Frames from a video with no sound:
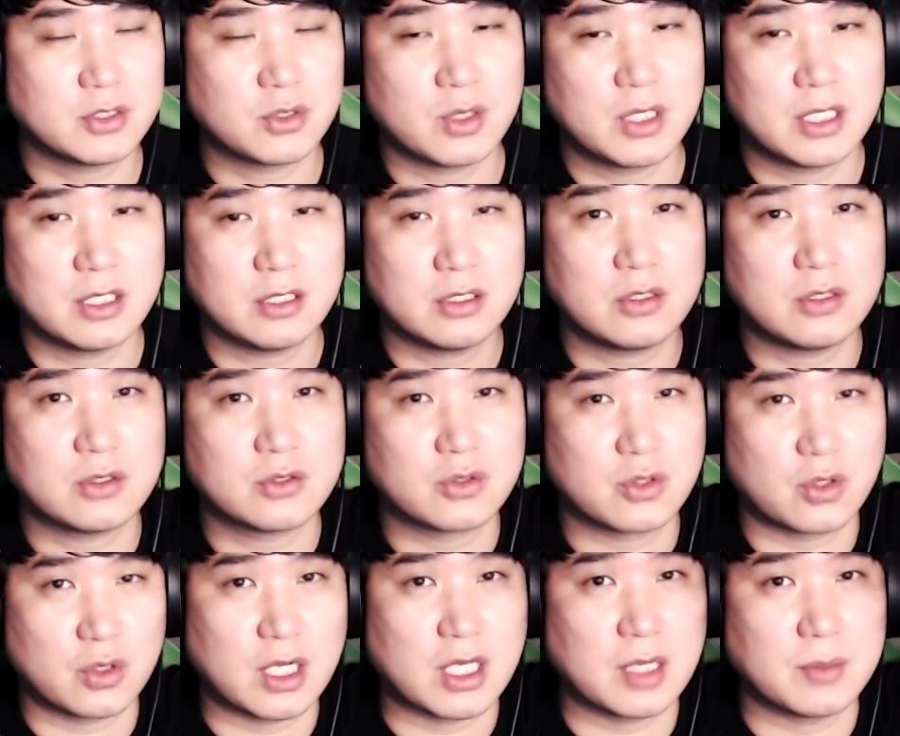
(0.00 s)
좋아요,
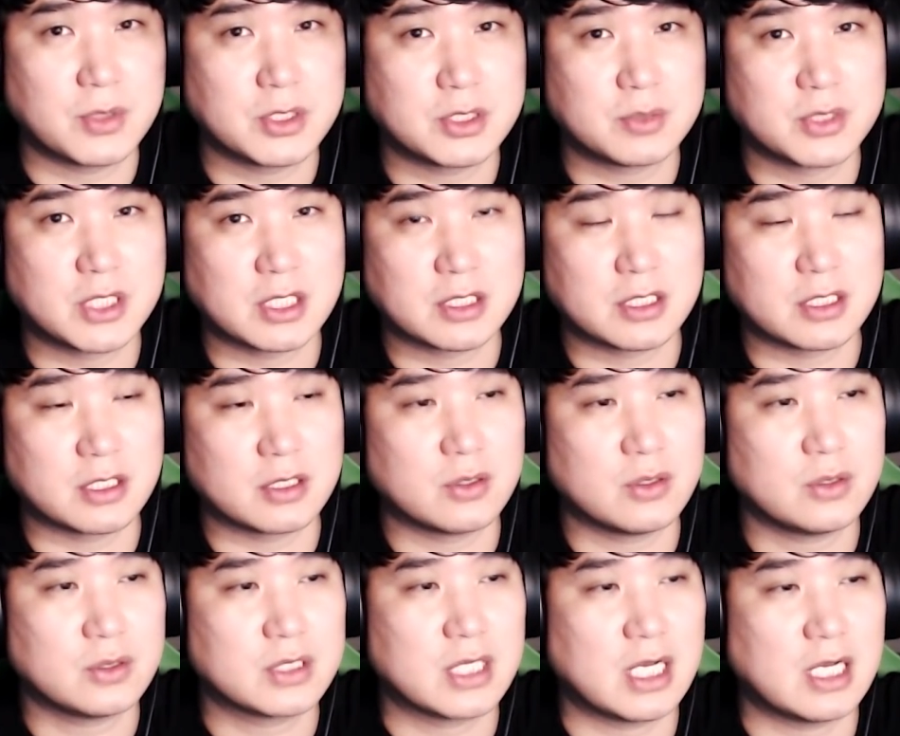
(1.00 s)
구독하기 한 번씩
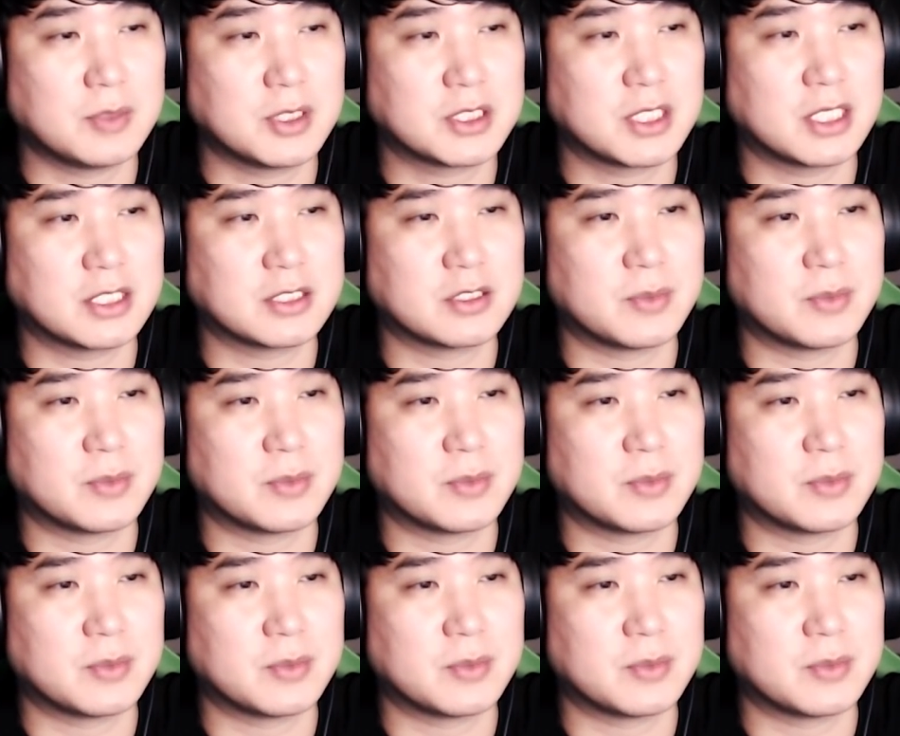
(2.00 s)
부탁드리고 다음 영상에서